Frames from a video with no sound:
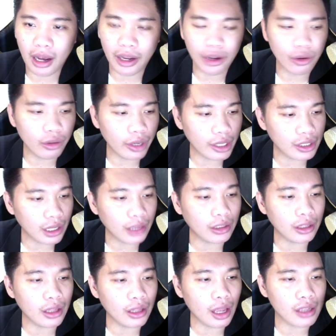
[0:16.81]
Ngayon, kung
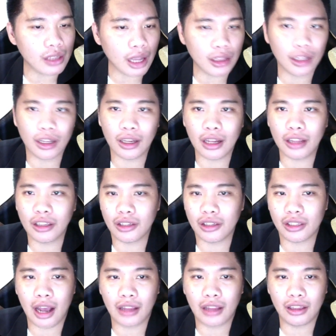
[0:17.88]
excited na excited ka na dito
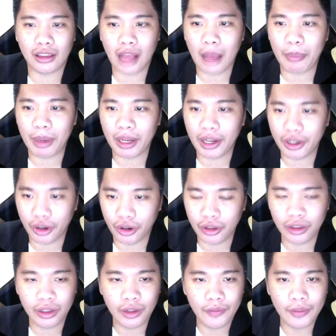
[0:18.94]
sa ating topic ngayon,